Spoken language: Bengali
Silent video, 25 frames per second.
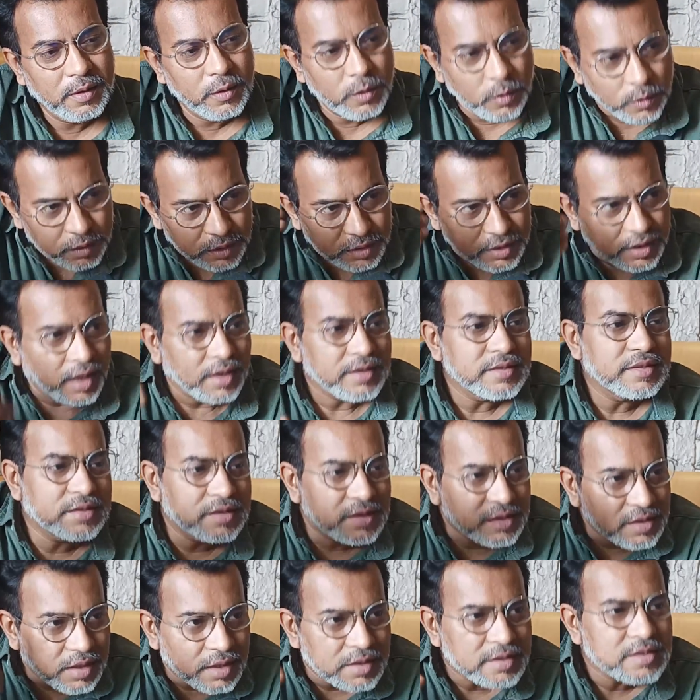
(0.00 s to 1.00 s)
লগ্নি
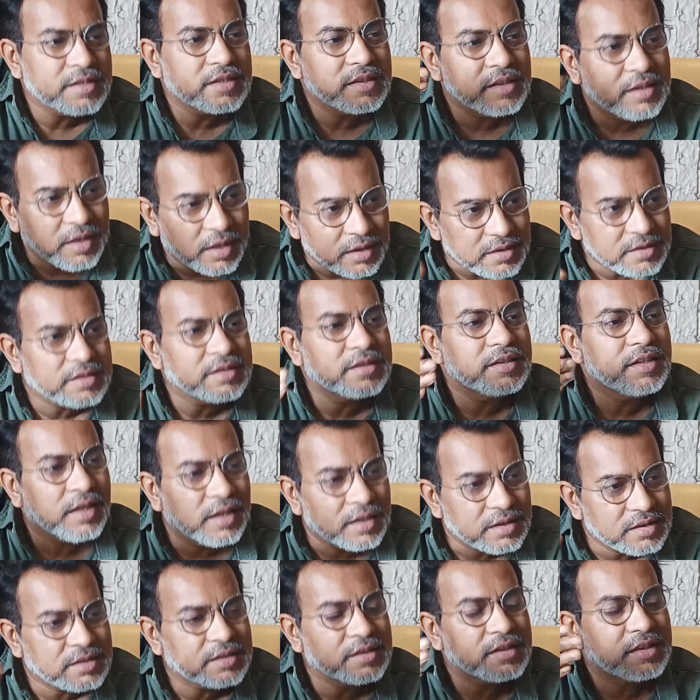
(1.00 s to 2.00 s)
আসছে আসছে আসছে
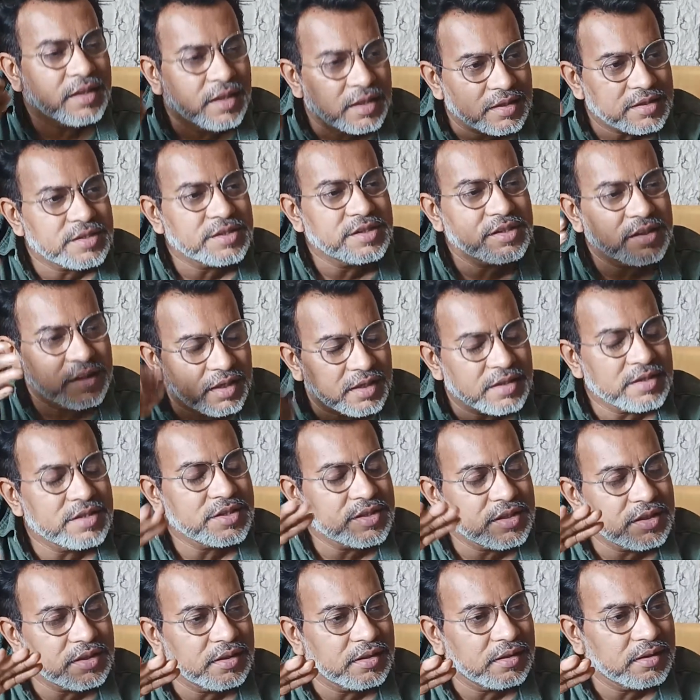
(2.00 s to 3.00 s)
আসছে আসছে
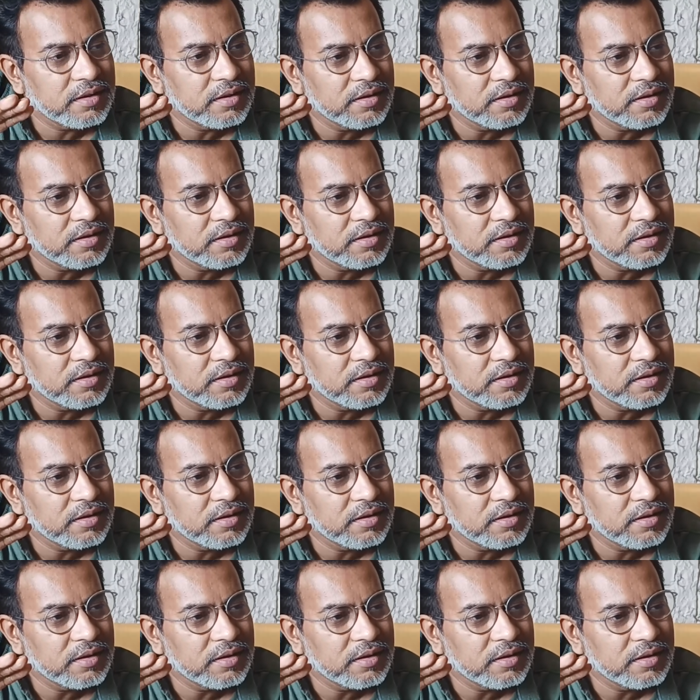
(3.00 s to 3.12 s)
আসছে